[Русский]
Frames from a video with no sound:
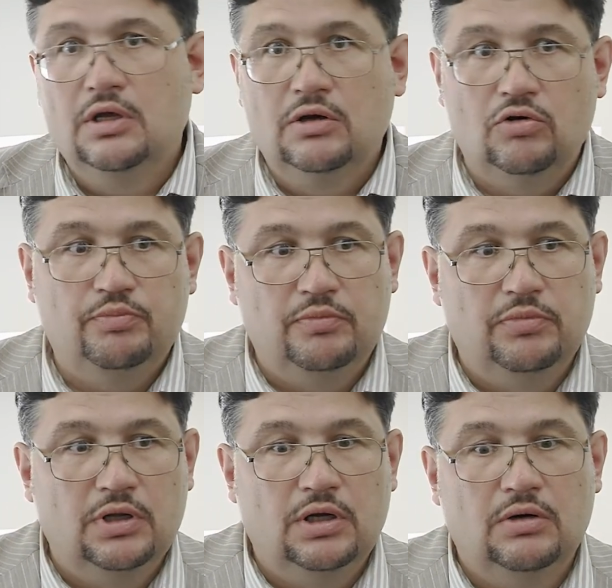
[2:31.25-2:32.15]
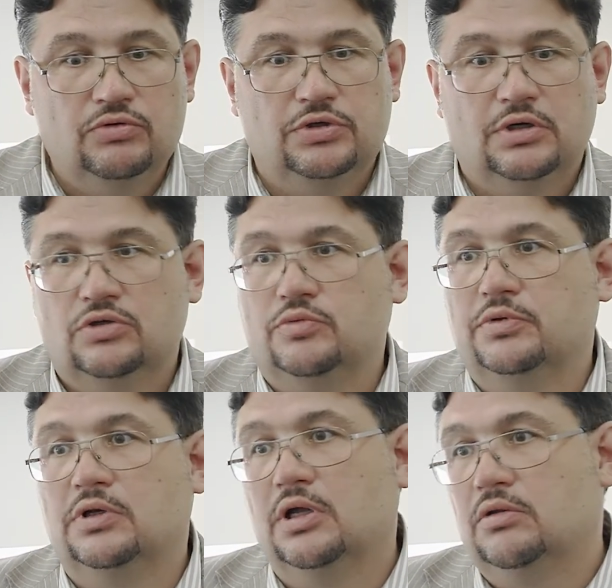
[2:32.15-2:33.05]
Группа была очень хорошо
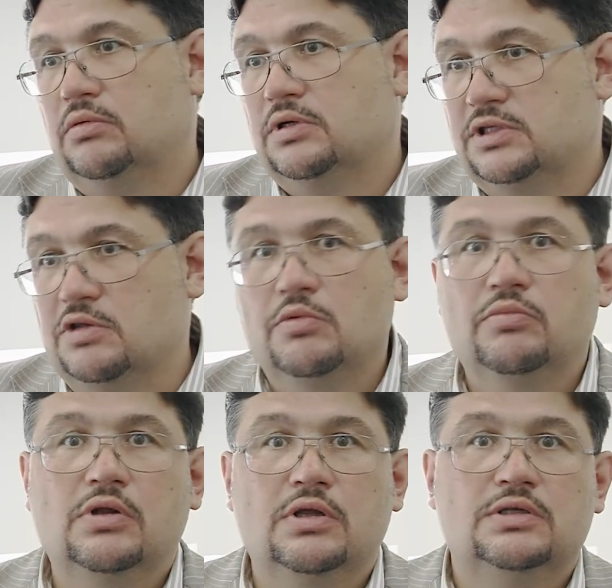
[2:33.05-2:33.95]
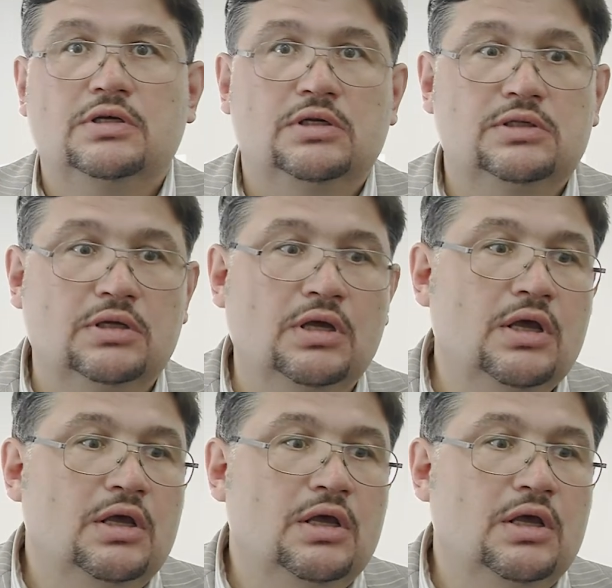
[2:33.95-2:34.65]
подготовлена, с ними было интересно.